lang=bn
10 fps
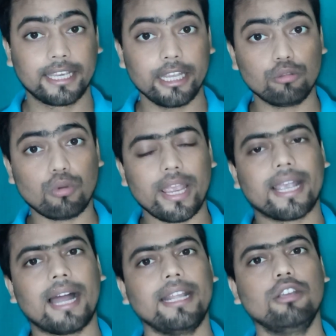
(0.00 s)
কিন্তু
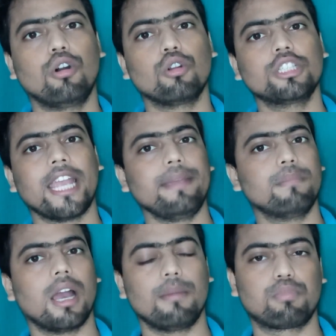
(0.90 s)
এখানেই হলো সেই
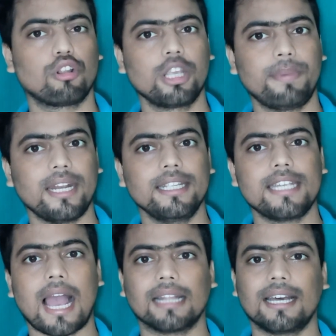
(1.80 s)
প্রদীপের
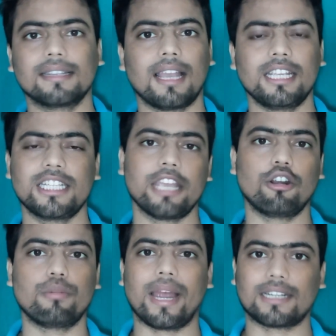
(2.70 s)
নিচে আধার থাকে সেই
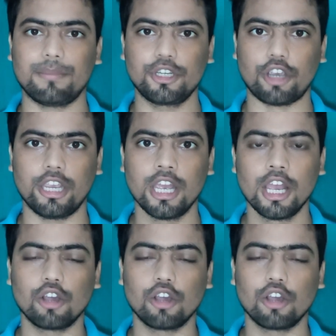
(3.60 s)
রকম একটা বিষয়